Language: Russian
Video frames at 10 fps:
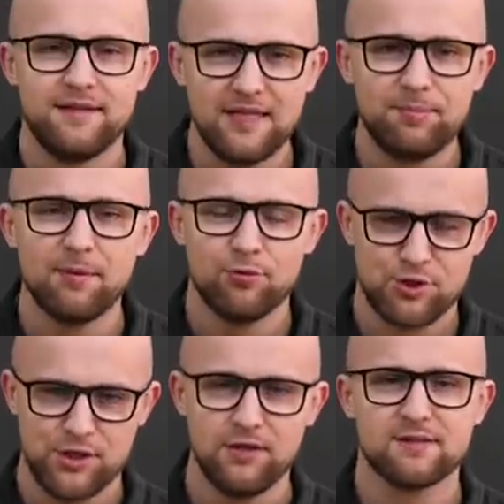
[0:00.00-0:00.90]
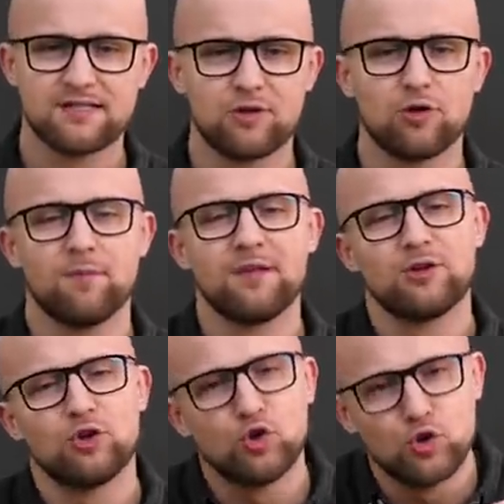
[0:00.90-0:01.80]
типы мужчин, с которыми
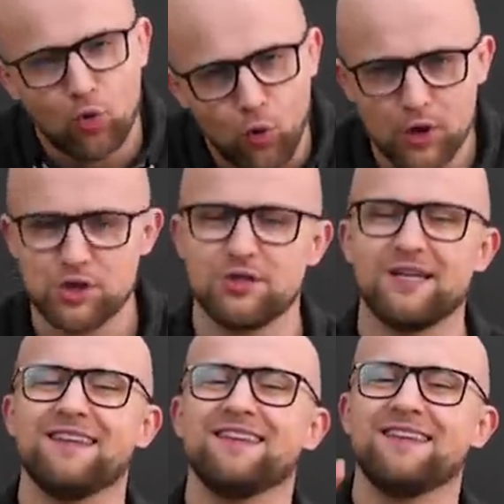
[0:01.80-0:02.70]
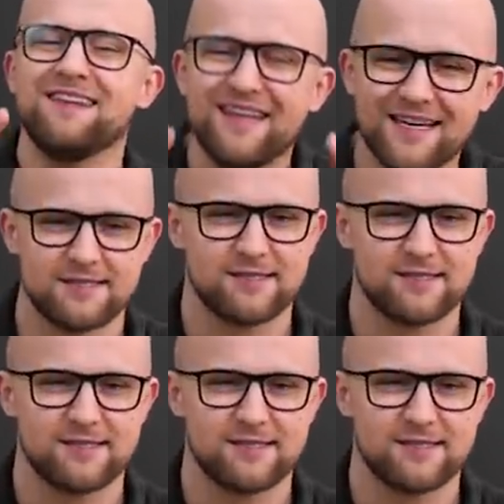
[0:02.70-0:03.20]
точно не